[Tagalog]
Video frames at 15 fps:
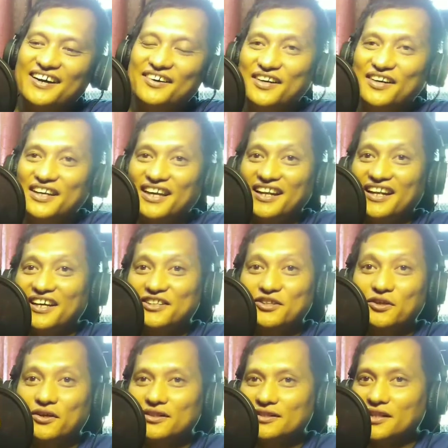Okay,
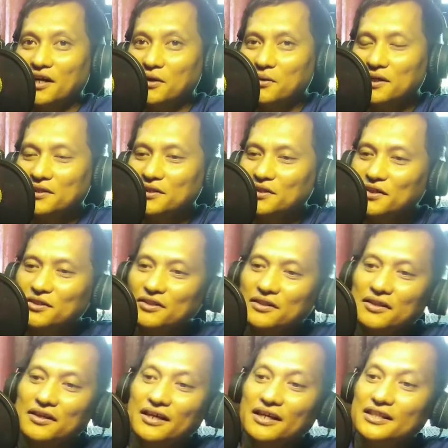electro ang tawag doon.
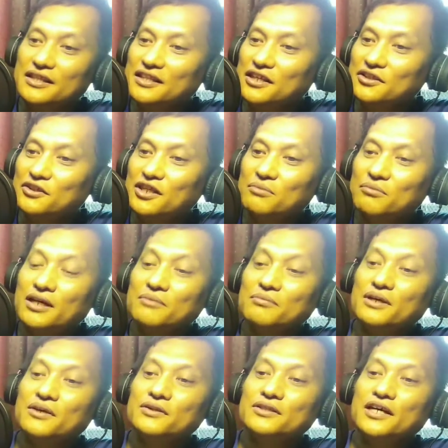At dito naman,
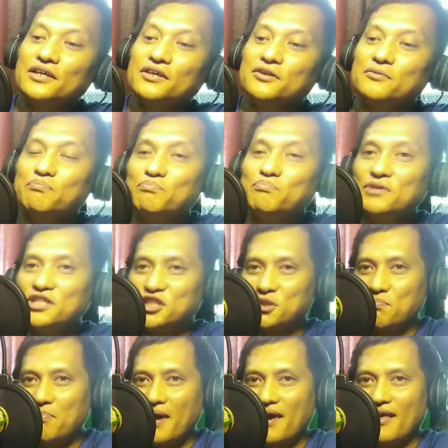meron tayong
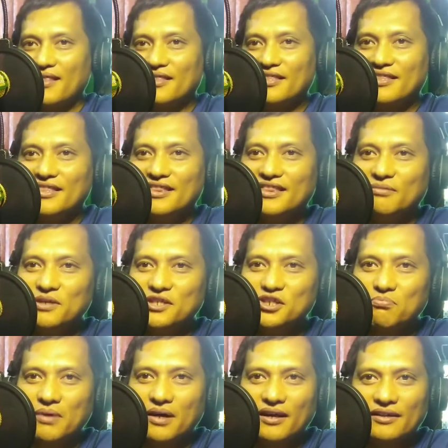pitch bend. Pitch
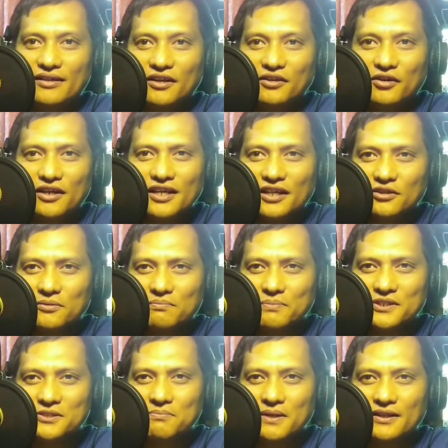bend. Ano kaya itong
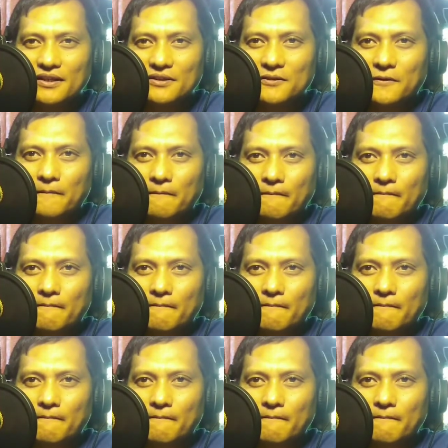pitch bend na to?